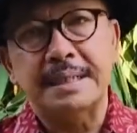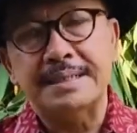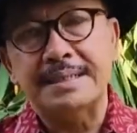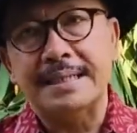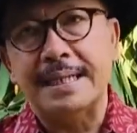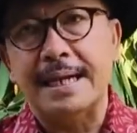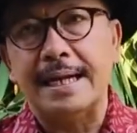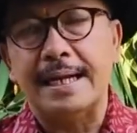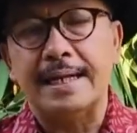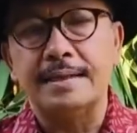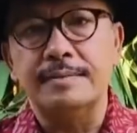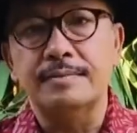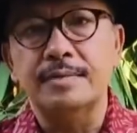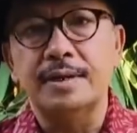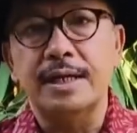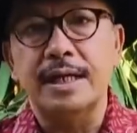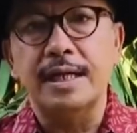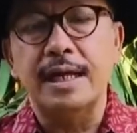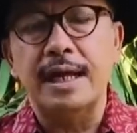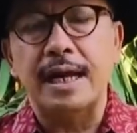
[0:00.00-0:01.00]
masyarakat
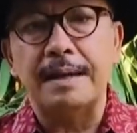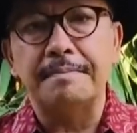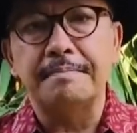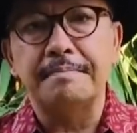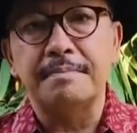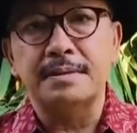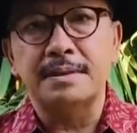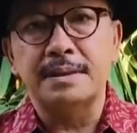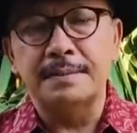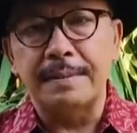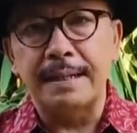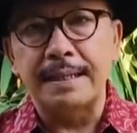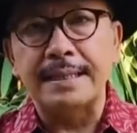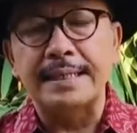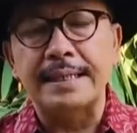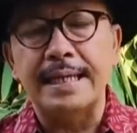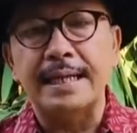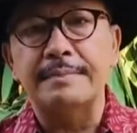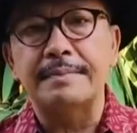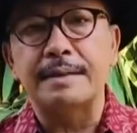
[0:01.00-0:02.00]
mungkin
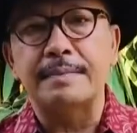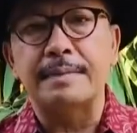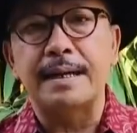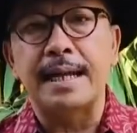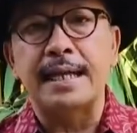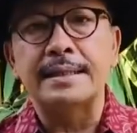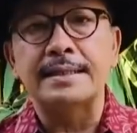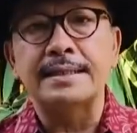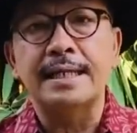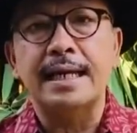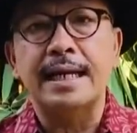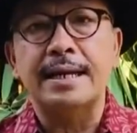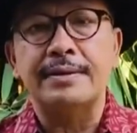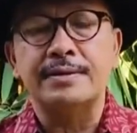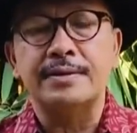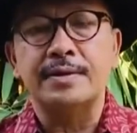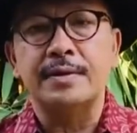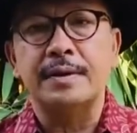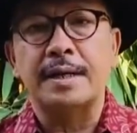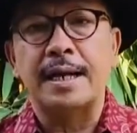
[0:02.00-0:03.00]
sebagian berbelanja
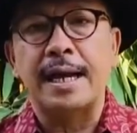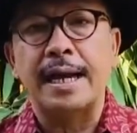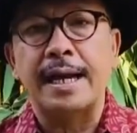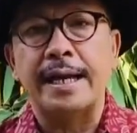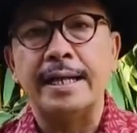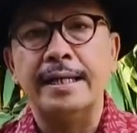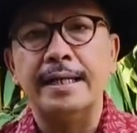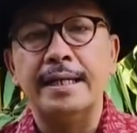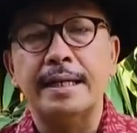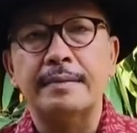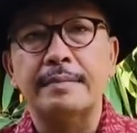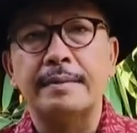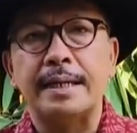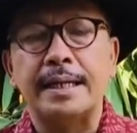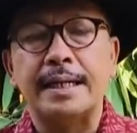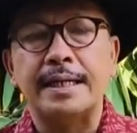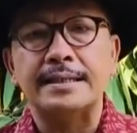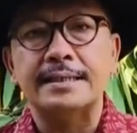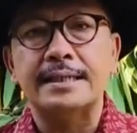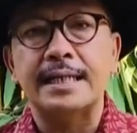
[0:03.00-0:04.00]
lewat online dan
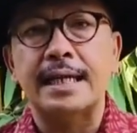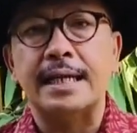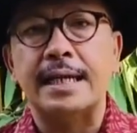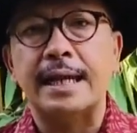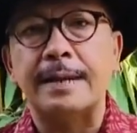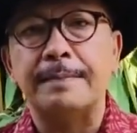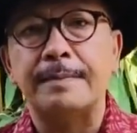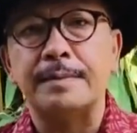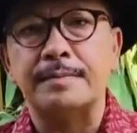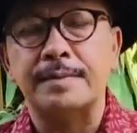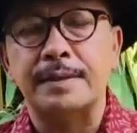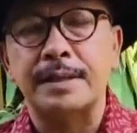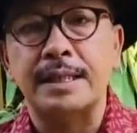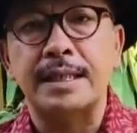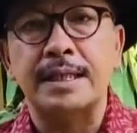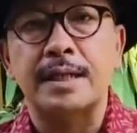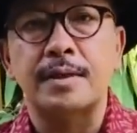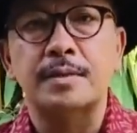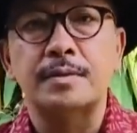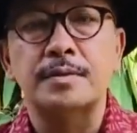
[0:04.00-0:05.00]
mereka tidak repot
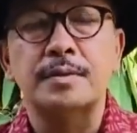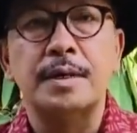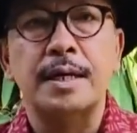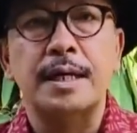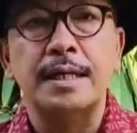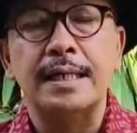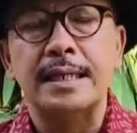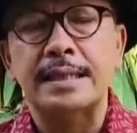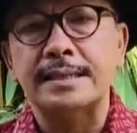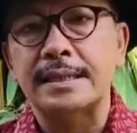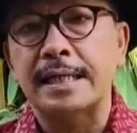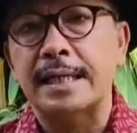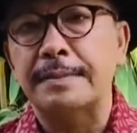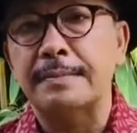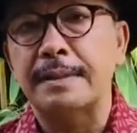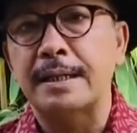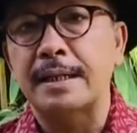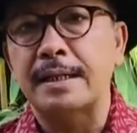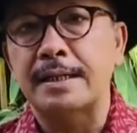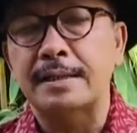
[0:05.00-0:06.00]
pergi keluar dan
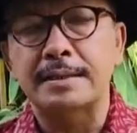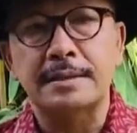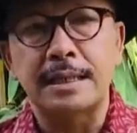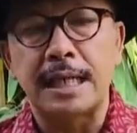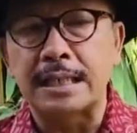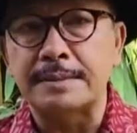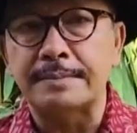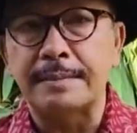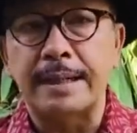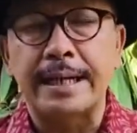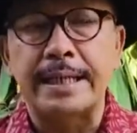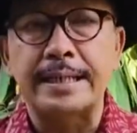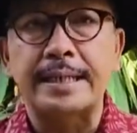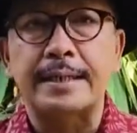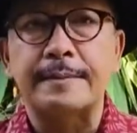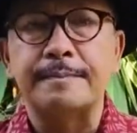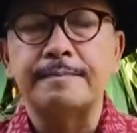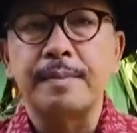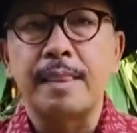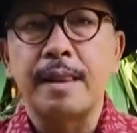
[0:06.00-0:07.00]
segala dan
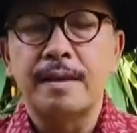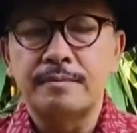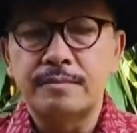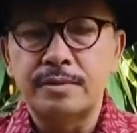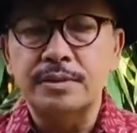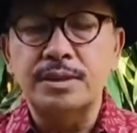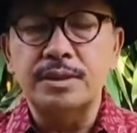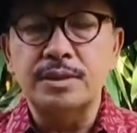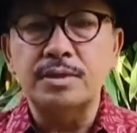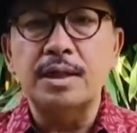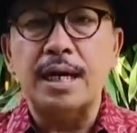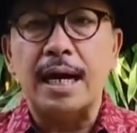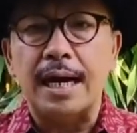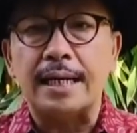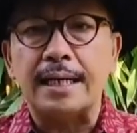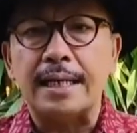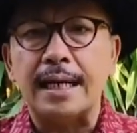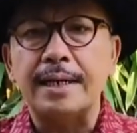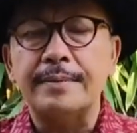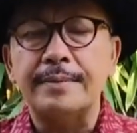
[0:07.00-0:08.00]
sebagainya. Mungkin juga
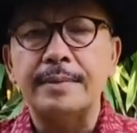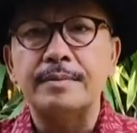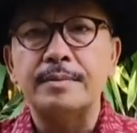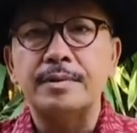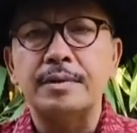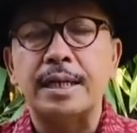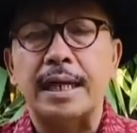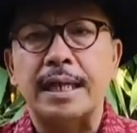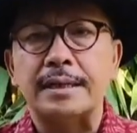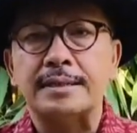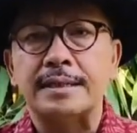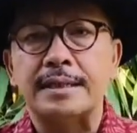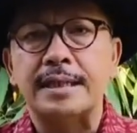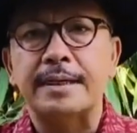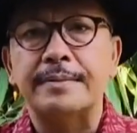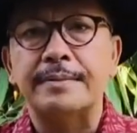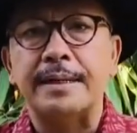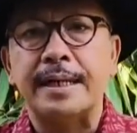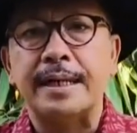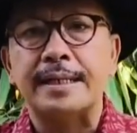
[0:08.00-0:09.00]
harga lebih murah
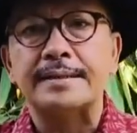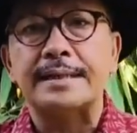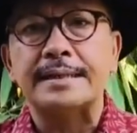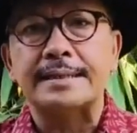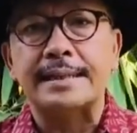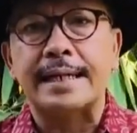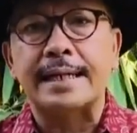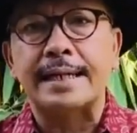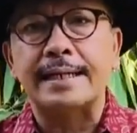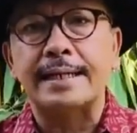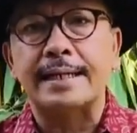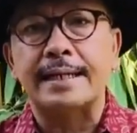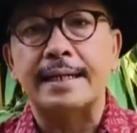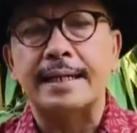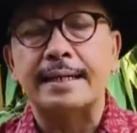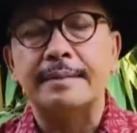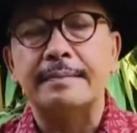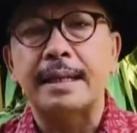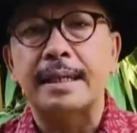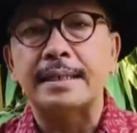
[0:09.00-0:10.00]
sehingga mereka tertarik
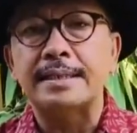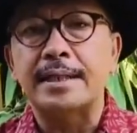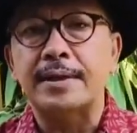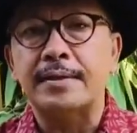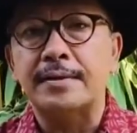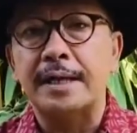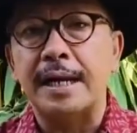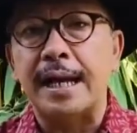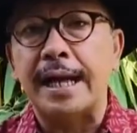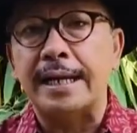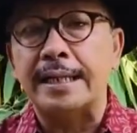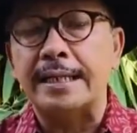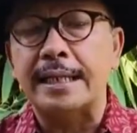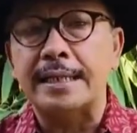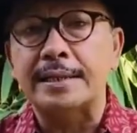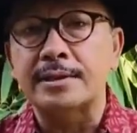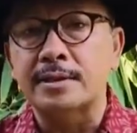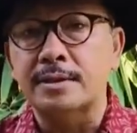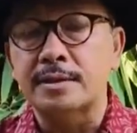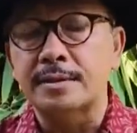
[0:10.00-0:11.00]
dengan belanja online
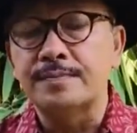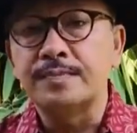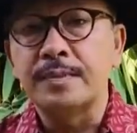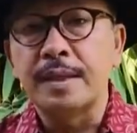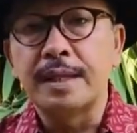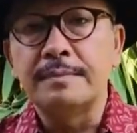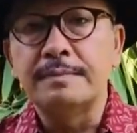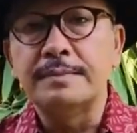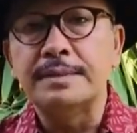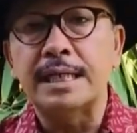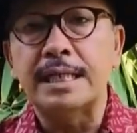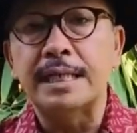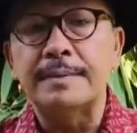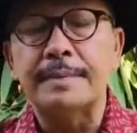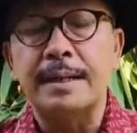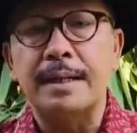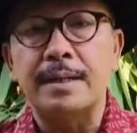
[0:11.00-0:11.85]
dan itu bisa